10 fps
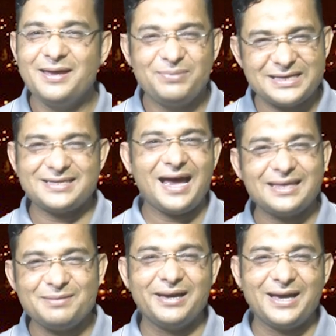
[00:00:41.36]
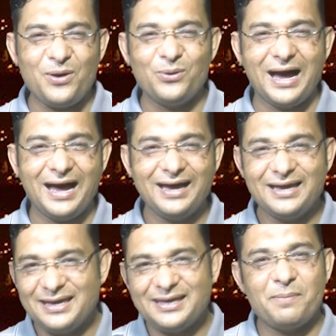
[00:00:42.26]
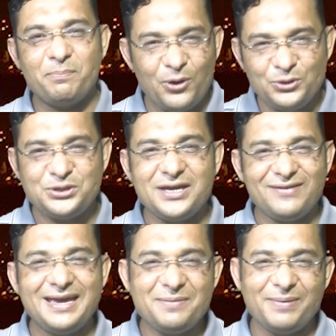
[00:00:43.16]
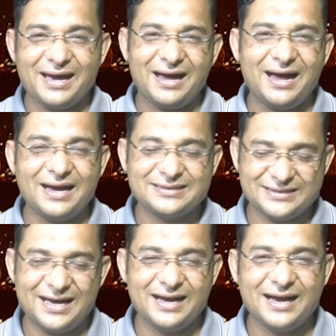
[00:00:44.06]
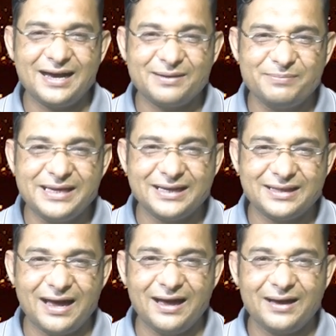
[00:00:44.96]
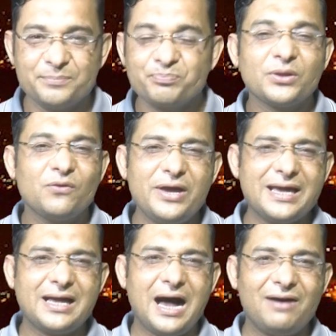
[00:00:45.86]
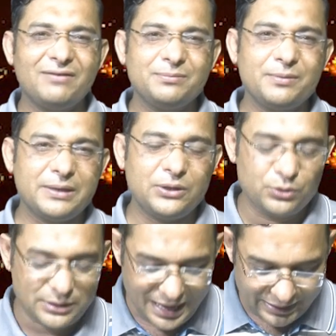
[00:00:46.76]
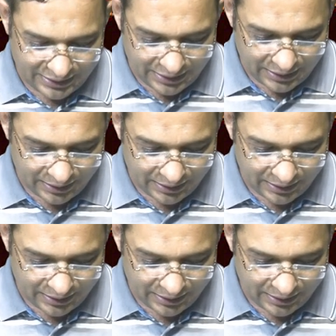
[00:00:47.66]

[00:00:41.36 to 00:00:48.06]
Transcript: फिर साथ ही मैं कहूँगा कि पहुँची वहीं पे खाक जहाँ का खमीर था वो एक कहावत भी बनी हुई है कि